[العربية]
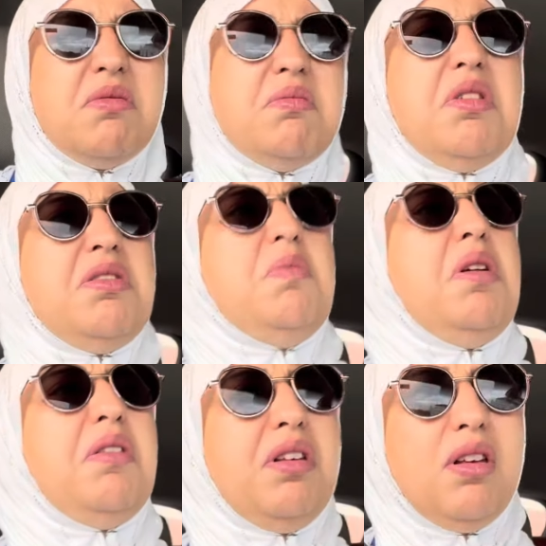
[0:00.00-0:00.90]
بلاتي
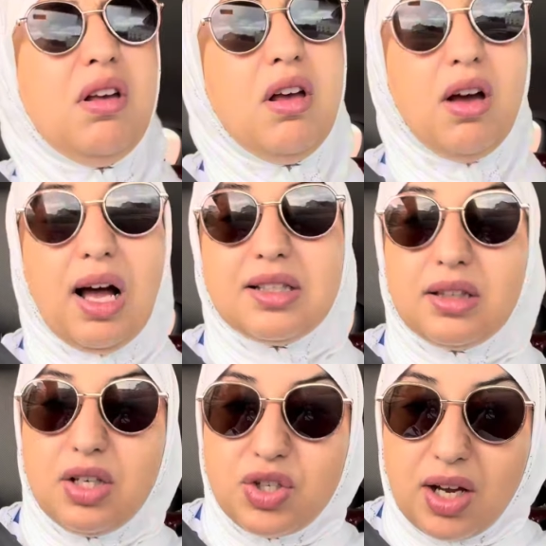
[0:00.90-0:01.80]
بلاتي
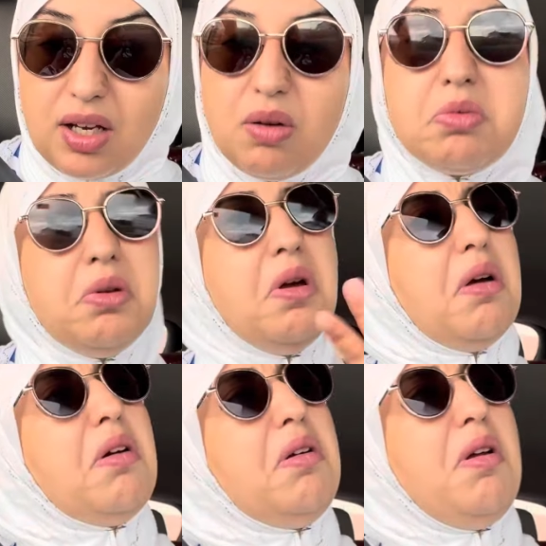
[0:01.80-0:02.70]
عطيتيه تشنكله قلت له
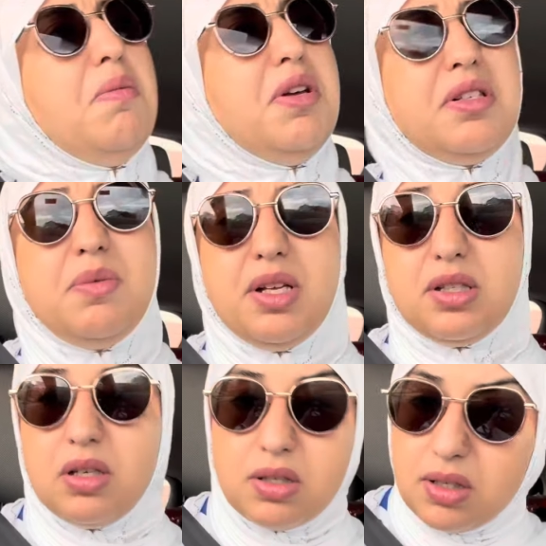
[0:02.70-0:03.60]
بلاتي بلاتي
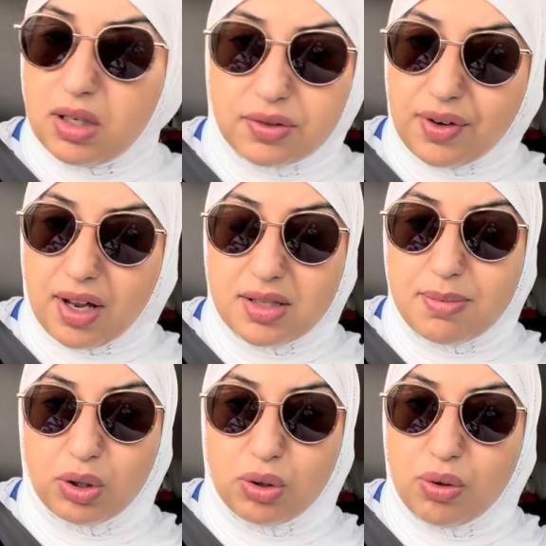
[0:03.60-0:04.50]
شني كتفرق تما
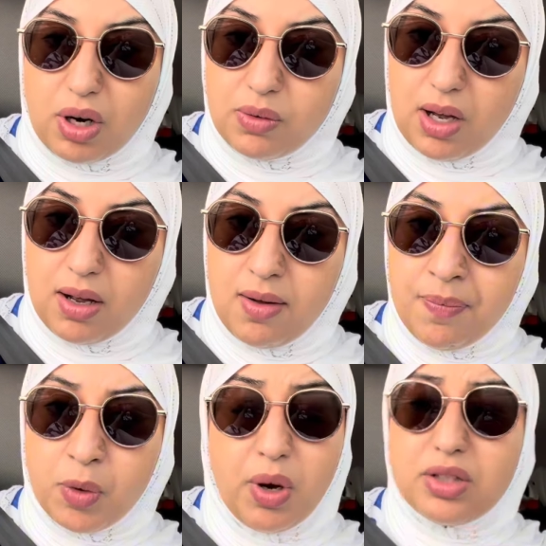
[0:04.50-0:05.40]
الديور ولا
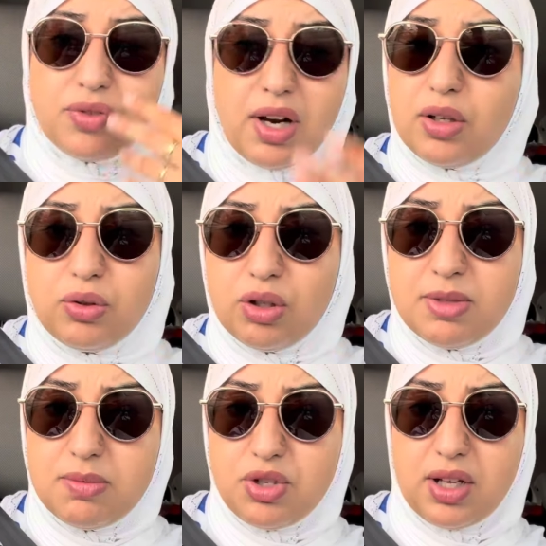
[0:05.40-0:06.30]
واخا تفرق الديور ما
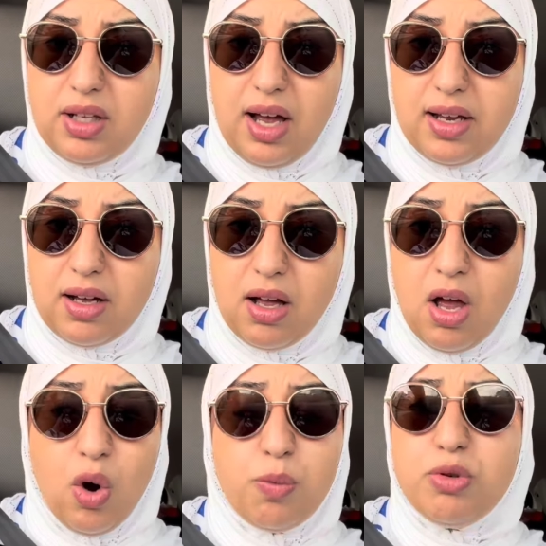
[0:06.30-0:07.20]
ماشي هاد الحاله
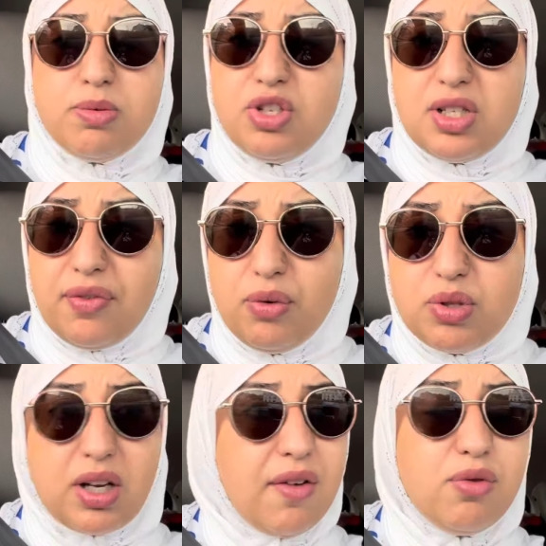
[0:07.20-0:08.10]
وبلوس ماشي حتى
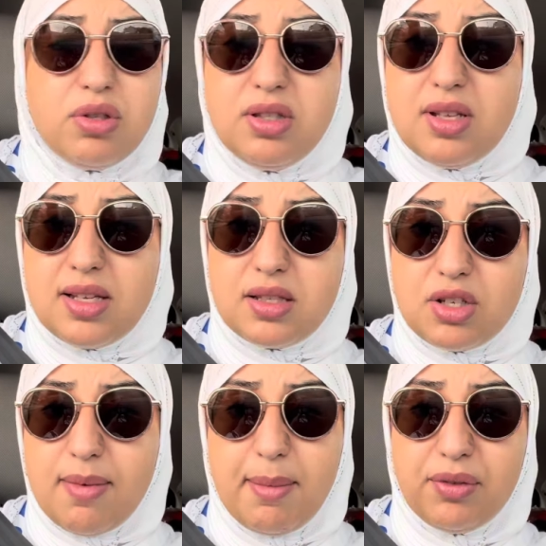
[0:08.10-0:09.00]
فلوسك غير فلوس الناس
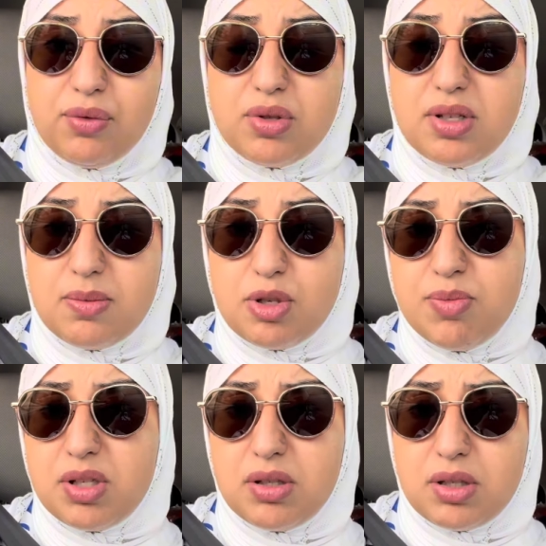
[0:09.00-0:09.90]
جمع مع فلوس الناس
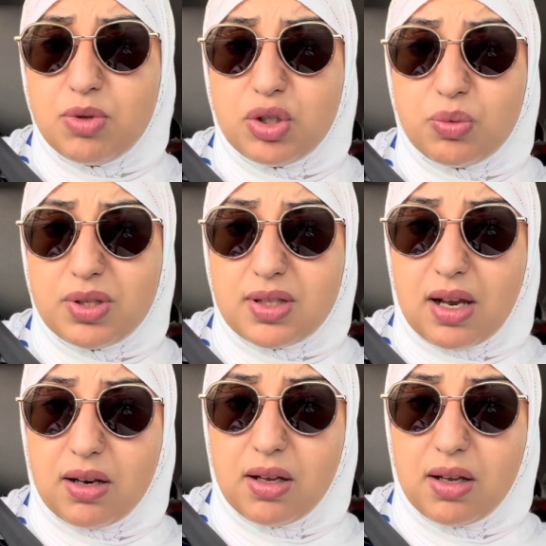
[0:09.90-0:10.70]
باش تمشي توصل